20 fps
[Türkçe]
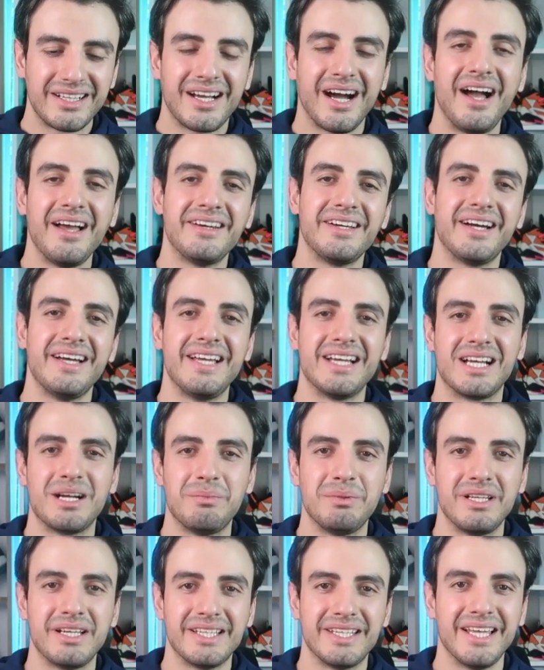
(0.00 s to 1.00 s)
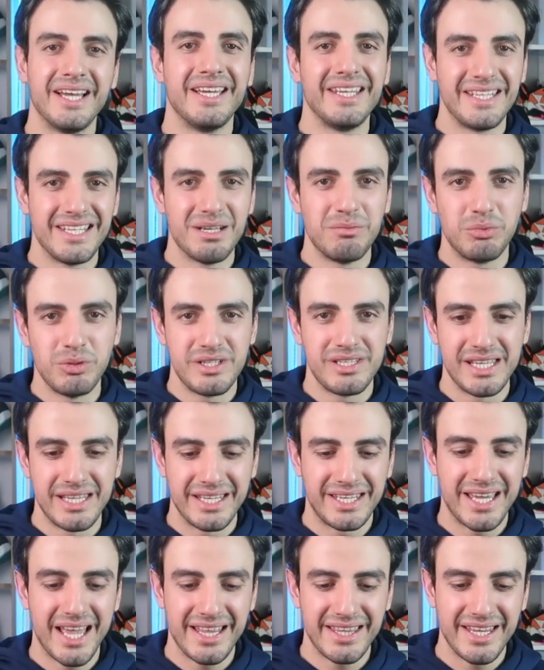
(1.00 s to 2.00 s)
Kyrie ayakkabıları da yine bu listede
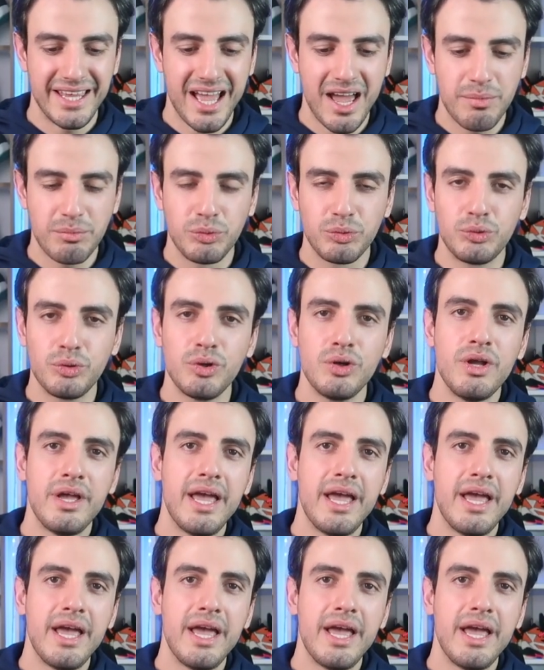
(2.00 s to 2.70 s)
kendine yer buldu.